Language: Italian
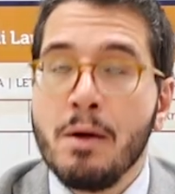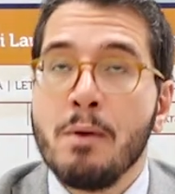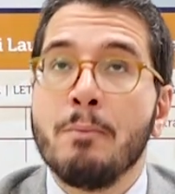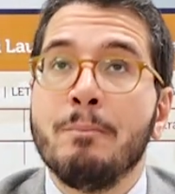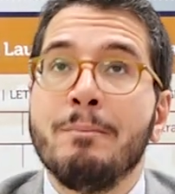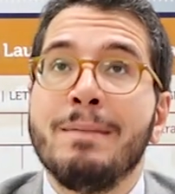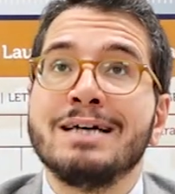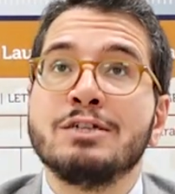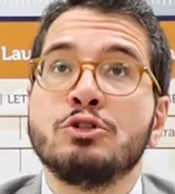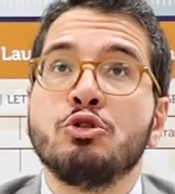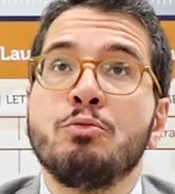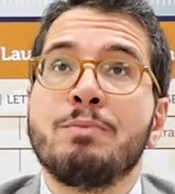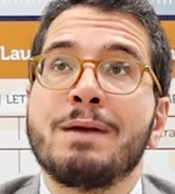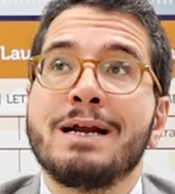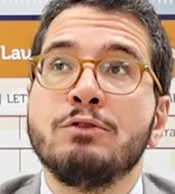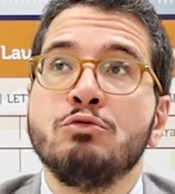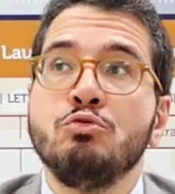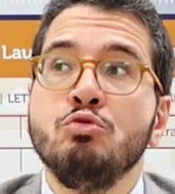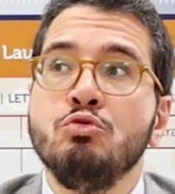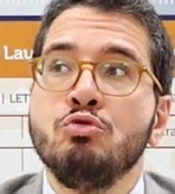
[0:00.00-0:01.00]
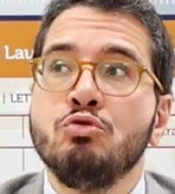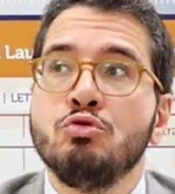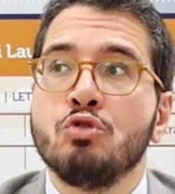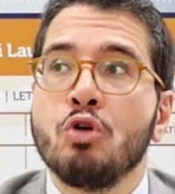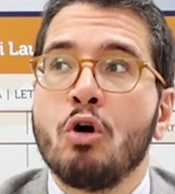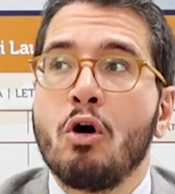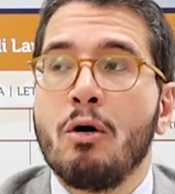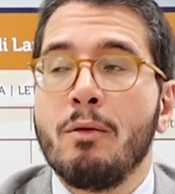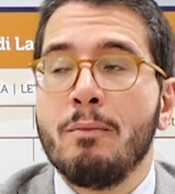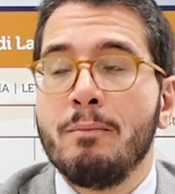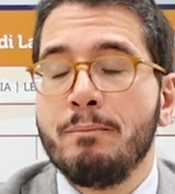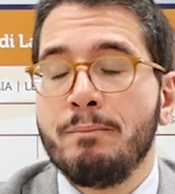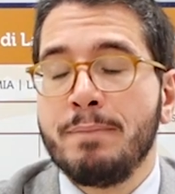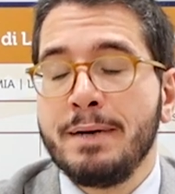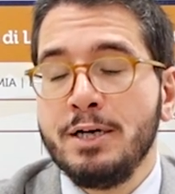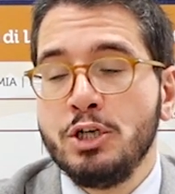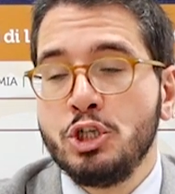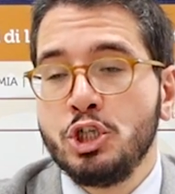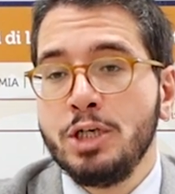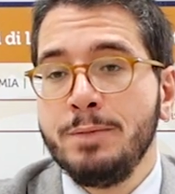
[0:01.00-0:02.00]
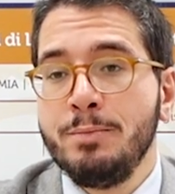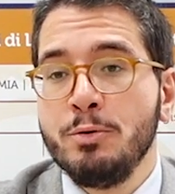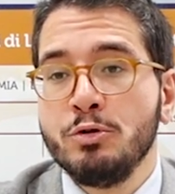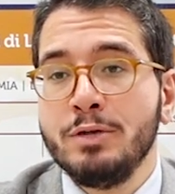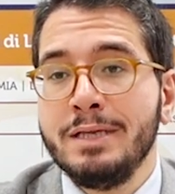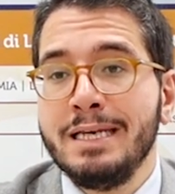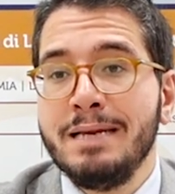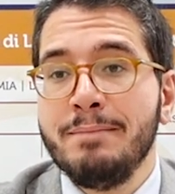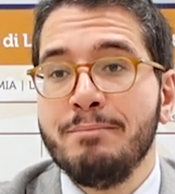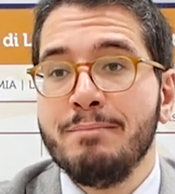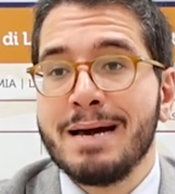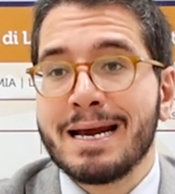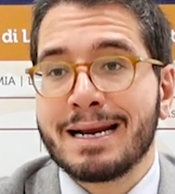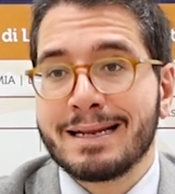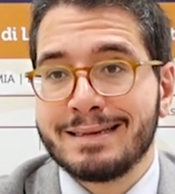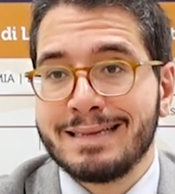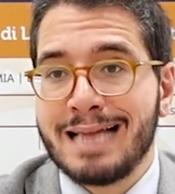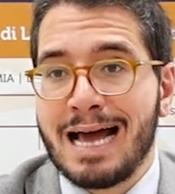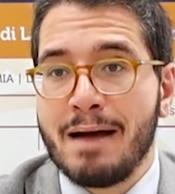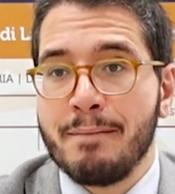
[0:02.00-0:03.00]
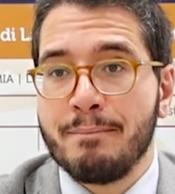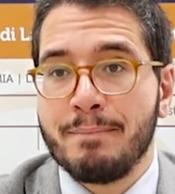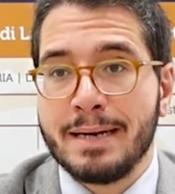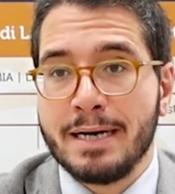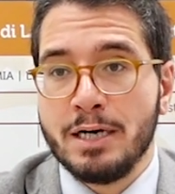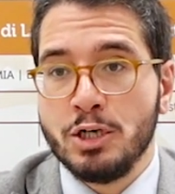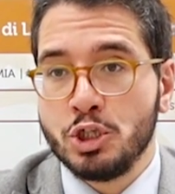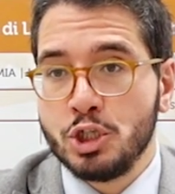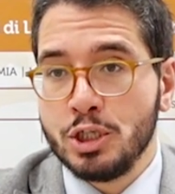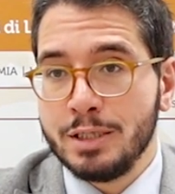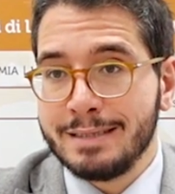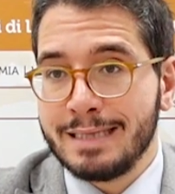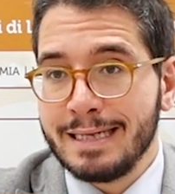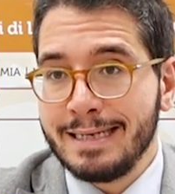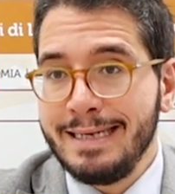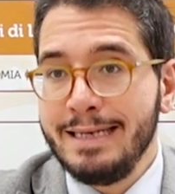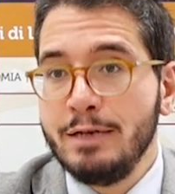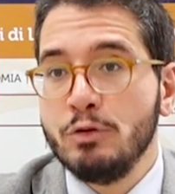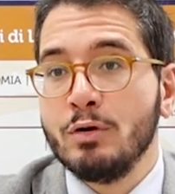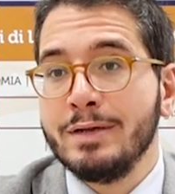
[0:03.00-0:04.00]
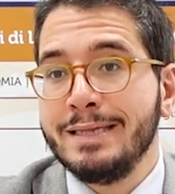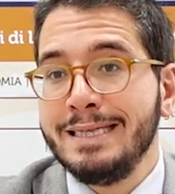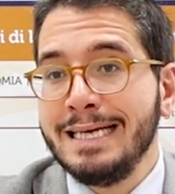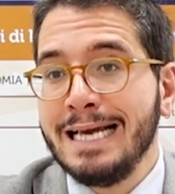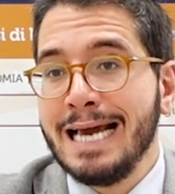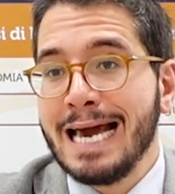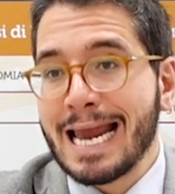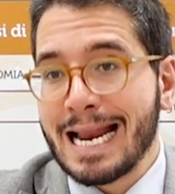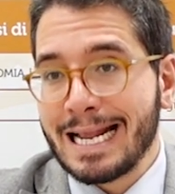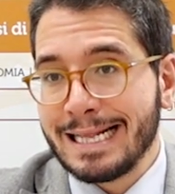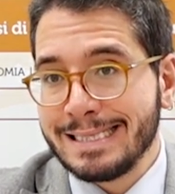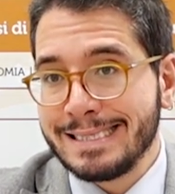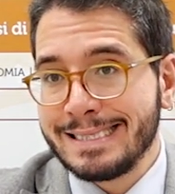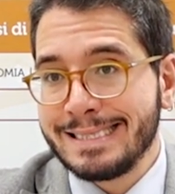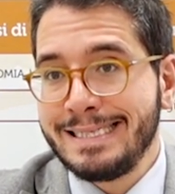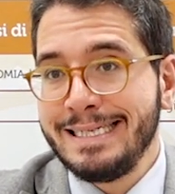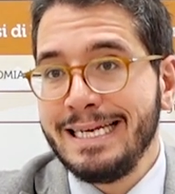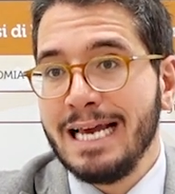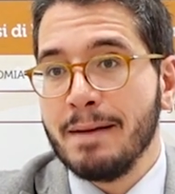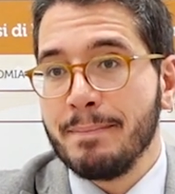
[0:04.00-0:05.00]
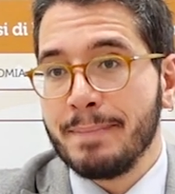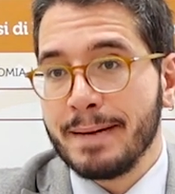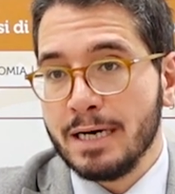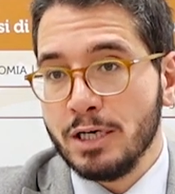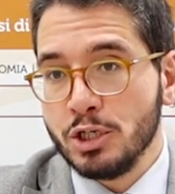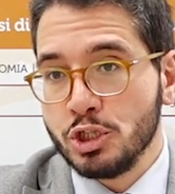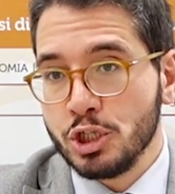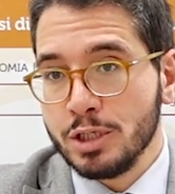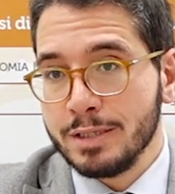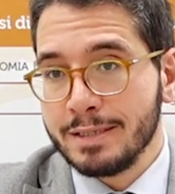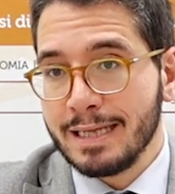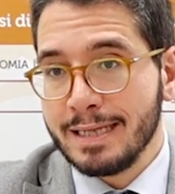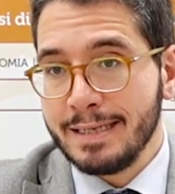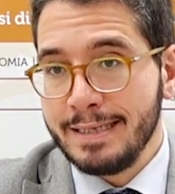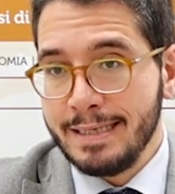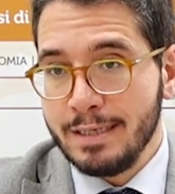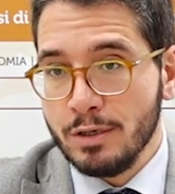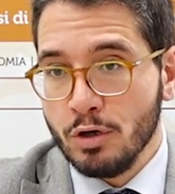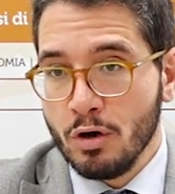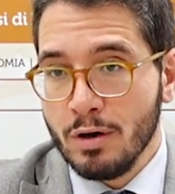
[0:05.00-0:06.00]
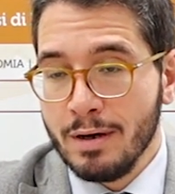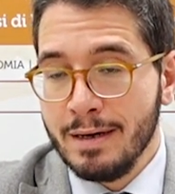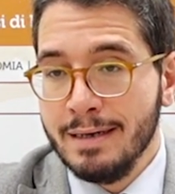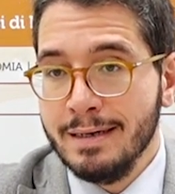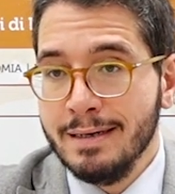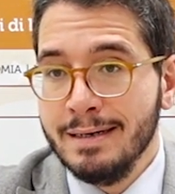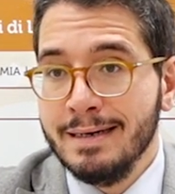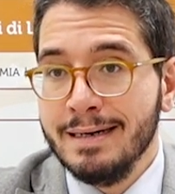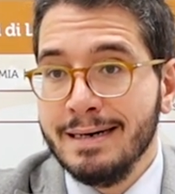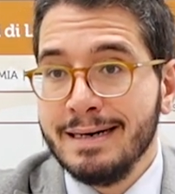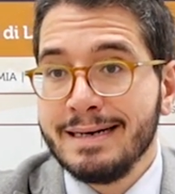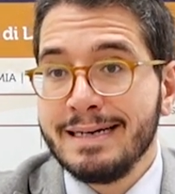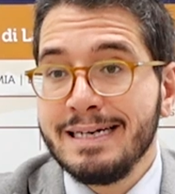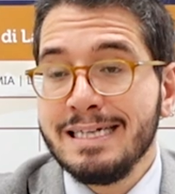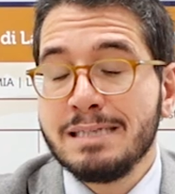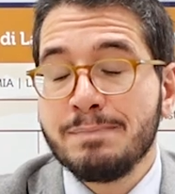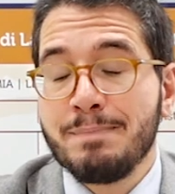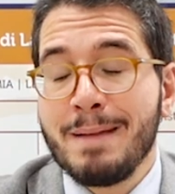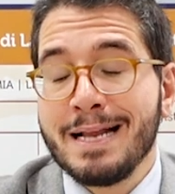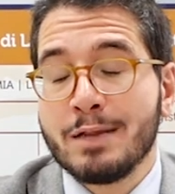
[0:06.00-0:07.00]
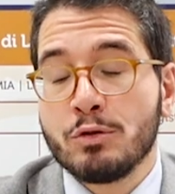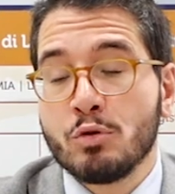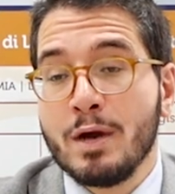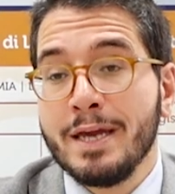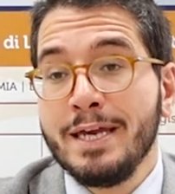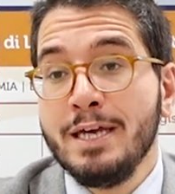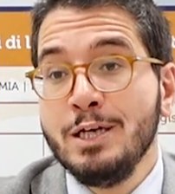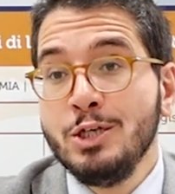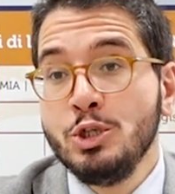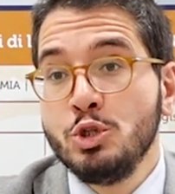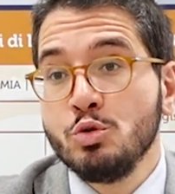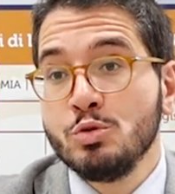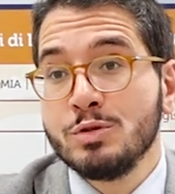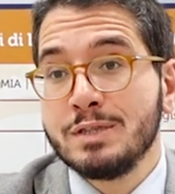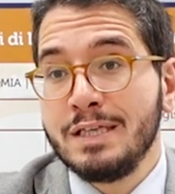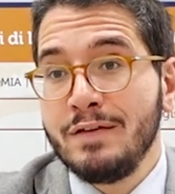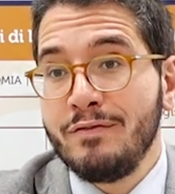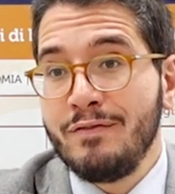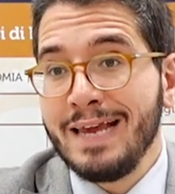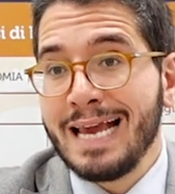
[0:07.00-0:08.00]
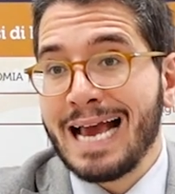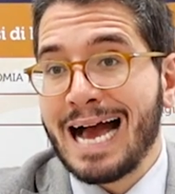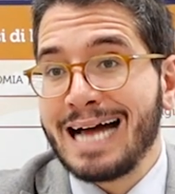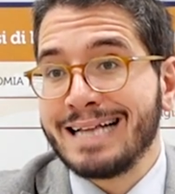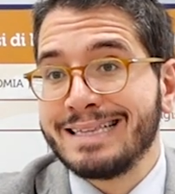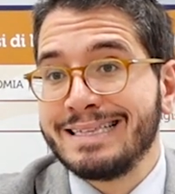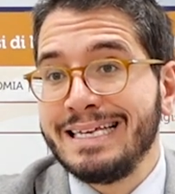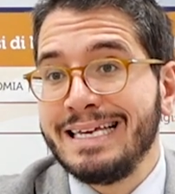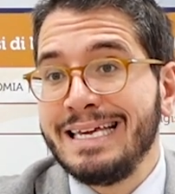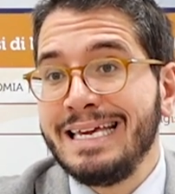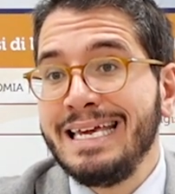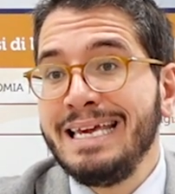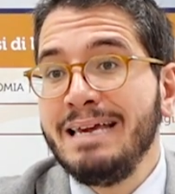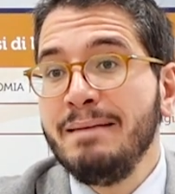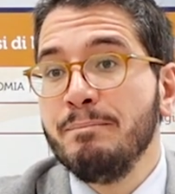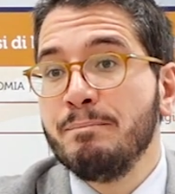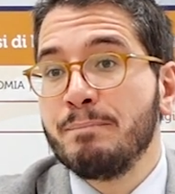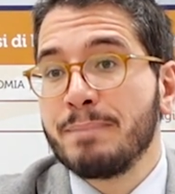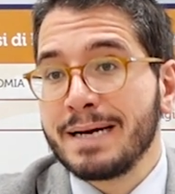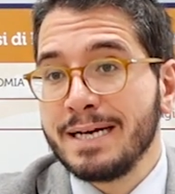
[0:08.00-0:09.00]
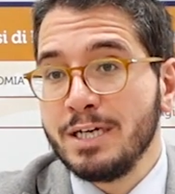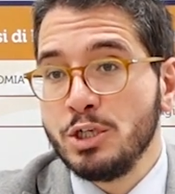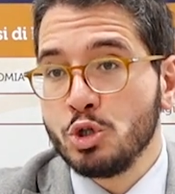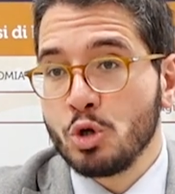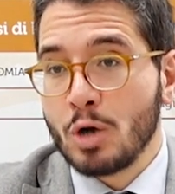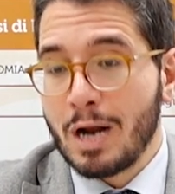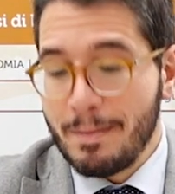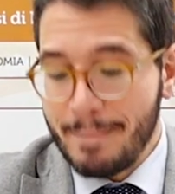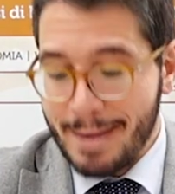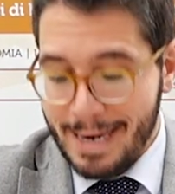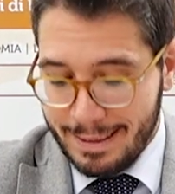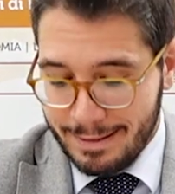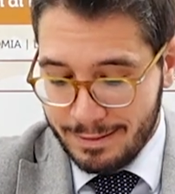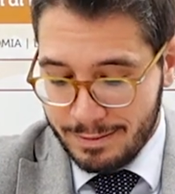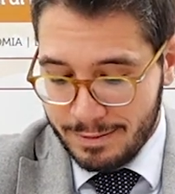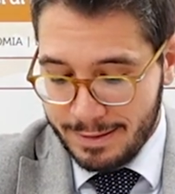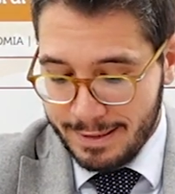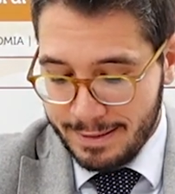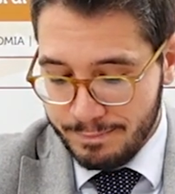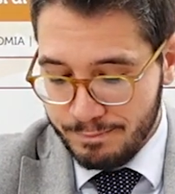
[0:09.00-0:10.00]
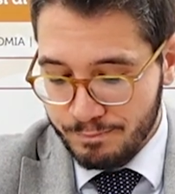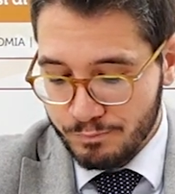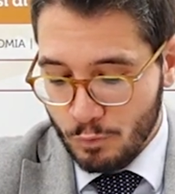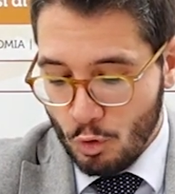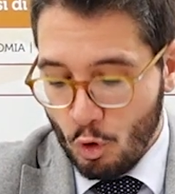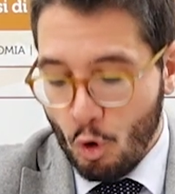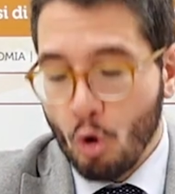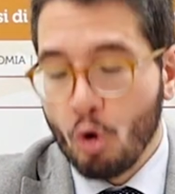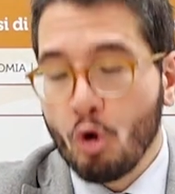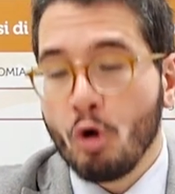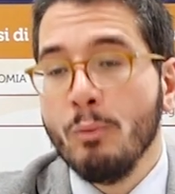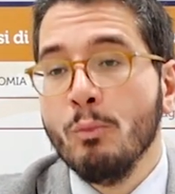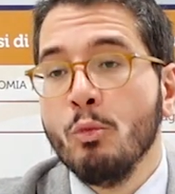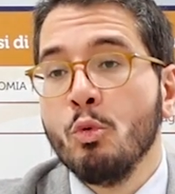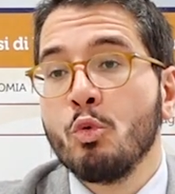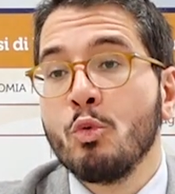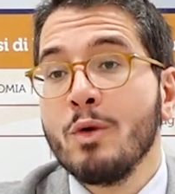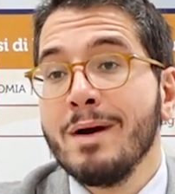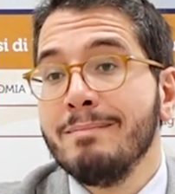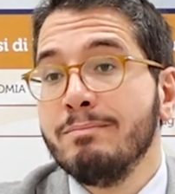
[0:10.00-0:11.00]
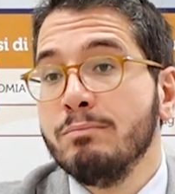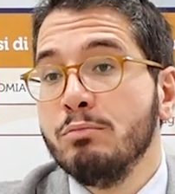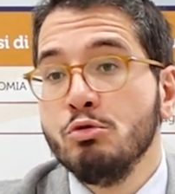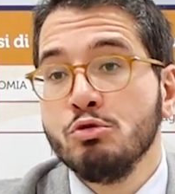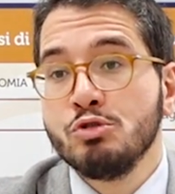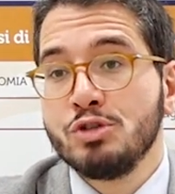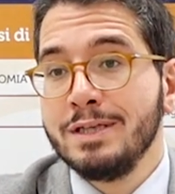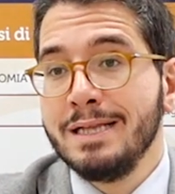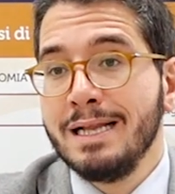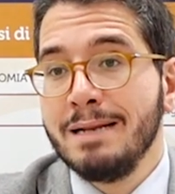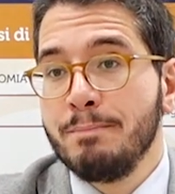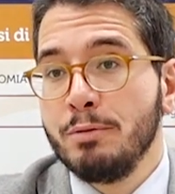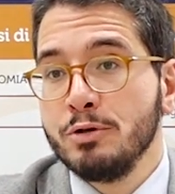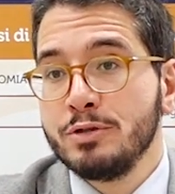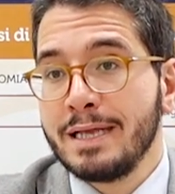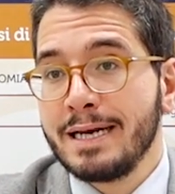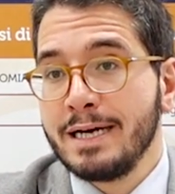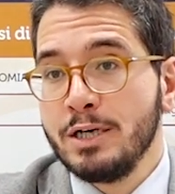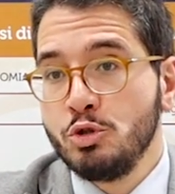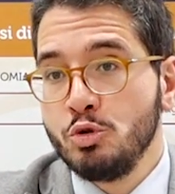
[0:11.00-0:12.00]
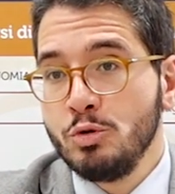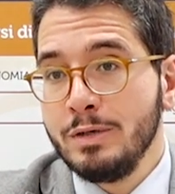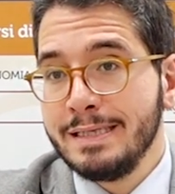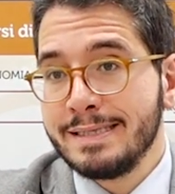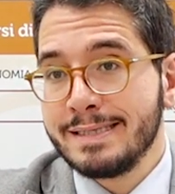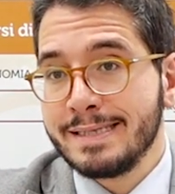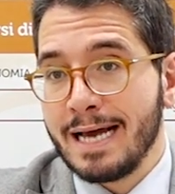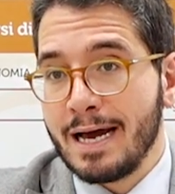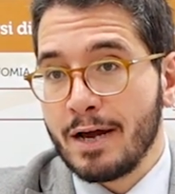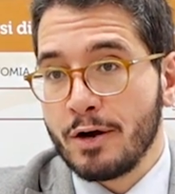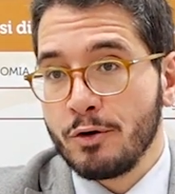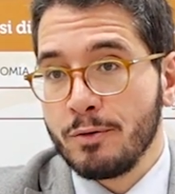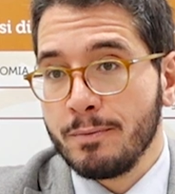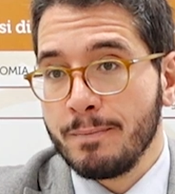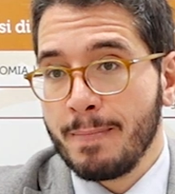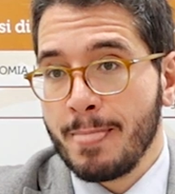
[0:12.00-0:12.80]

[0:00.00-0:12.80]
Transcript: ma soprattutto principio di libertà per il cittadino e di garanzia per il cittadino rispetto agli ingiustificati imprigionamenti o comunque abusi del potere giudiziario.